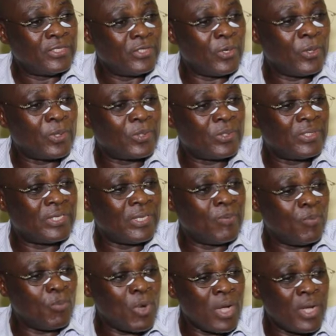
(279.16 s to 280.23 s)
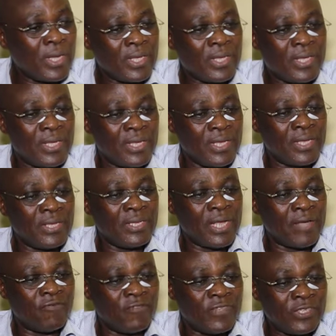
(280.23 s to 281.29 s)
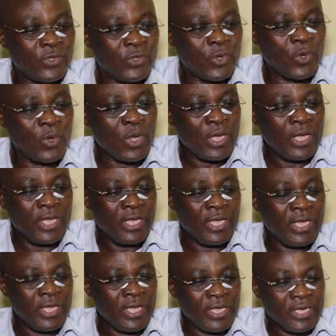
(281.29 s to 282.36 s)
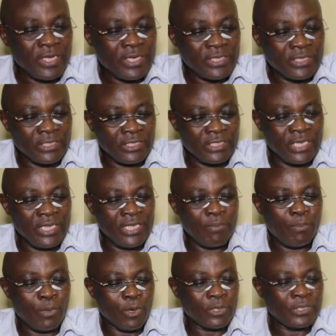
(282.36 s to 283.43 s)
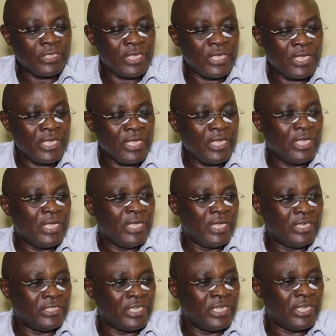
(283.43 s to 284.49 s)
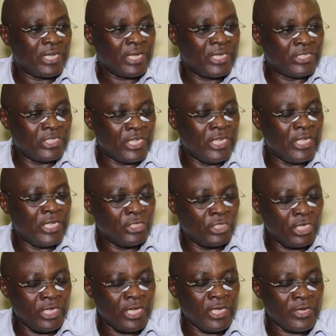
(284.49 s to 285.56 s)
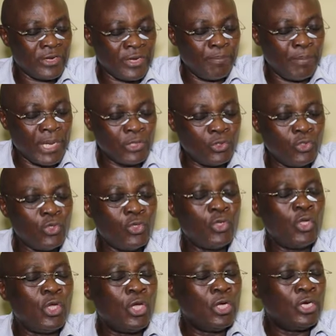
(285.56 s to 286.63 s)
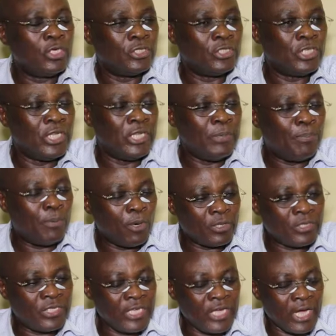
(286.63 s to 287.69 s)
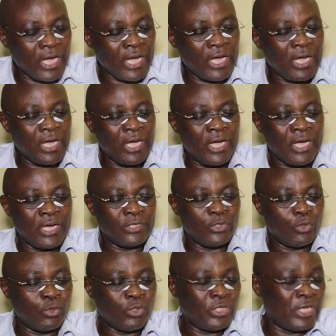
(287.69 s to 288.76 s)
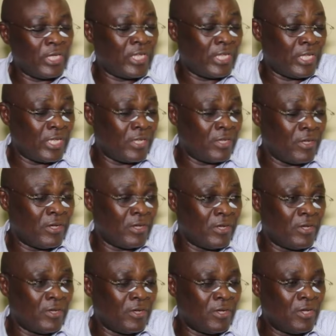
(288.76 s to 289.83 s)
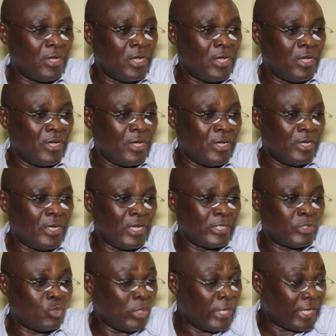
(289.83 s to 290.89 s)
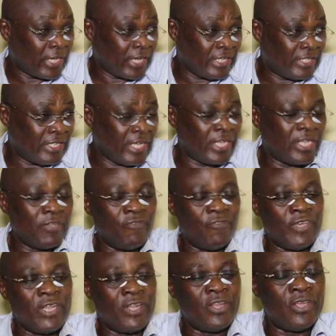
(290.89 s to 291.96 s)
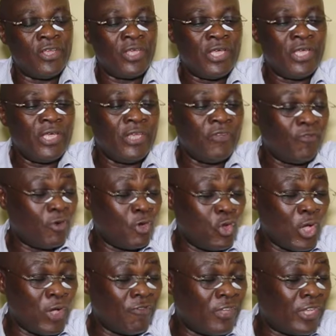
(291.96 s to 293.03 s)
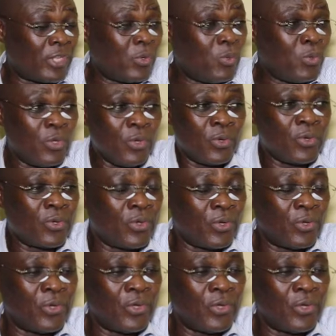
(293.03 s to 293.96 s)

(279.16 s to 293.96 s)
Donc c'est moi qui ai eu la vision et je l'ai portée, je l'ai répandue, je l'ai portée à, tous ceux qui, euh, euh, euh, à tous les chrétiens qui veulent évoluer avec nous. Donc